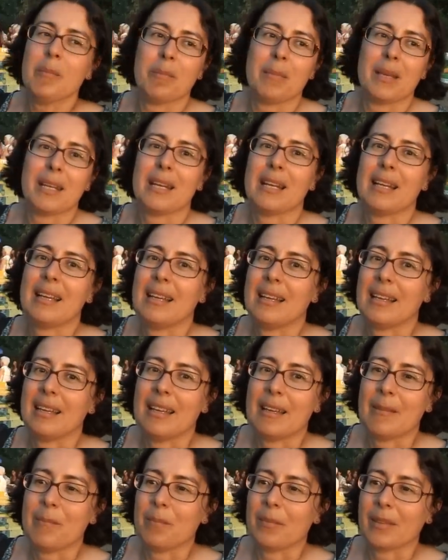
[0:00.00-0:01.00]
per
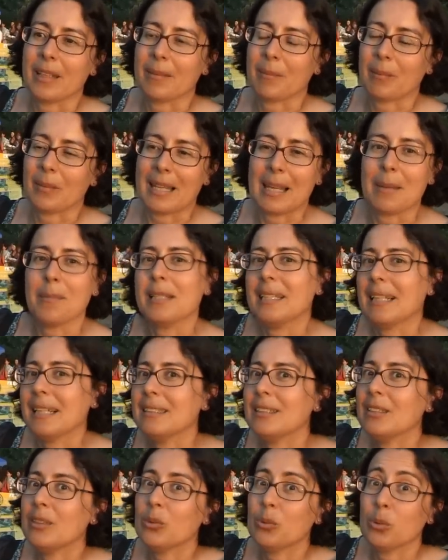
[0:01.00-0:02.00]
eh, mm, gli
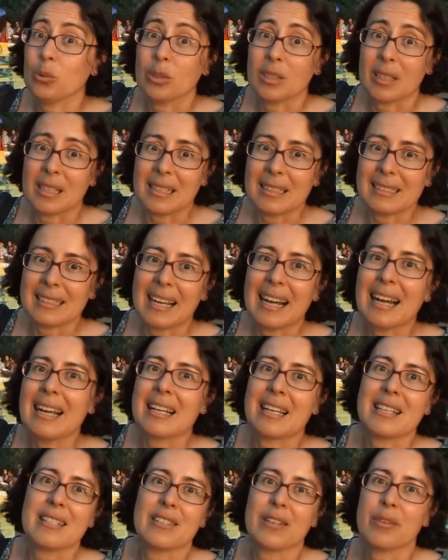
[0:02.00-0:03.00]
abitanti di tutte le età,
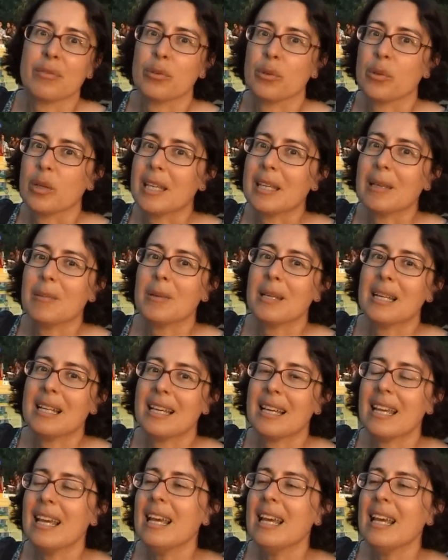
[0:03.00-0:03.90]
che sia fruibile,